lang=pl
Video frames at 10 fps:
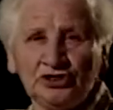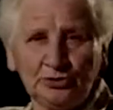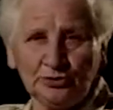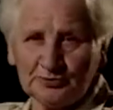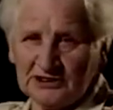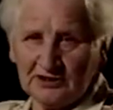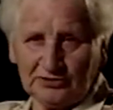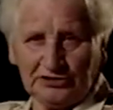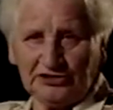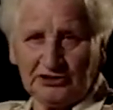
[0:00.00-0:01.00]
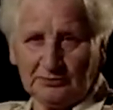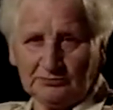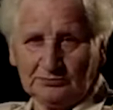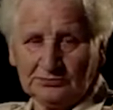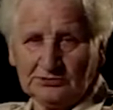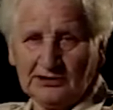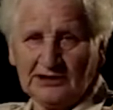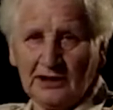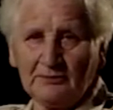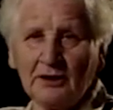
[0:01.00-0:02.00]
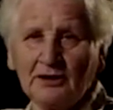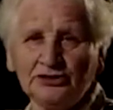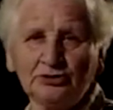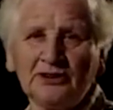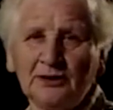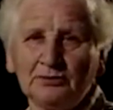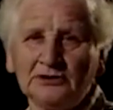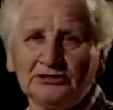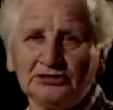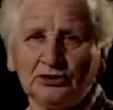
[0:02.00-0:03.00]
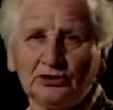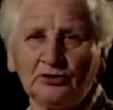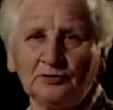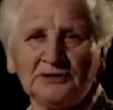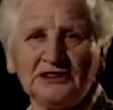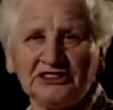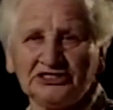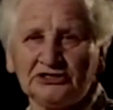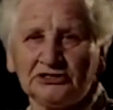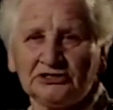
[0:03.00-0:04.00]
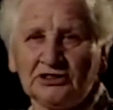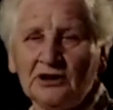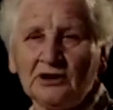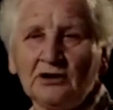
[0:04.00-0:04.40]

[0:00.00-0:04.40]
Żydów przede wszystkim. Taka, taka mała dziura była to Sokołów Podlaski, to jest,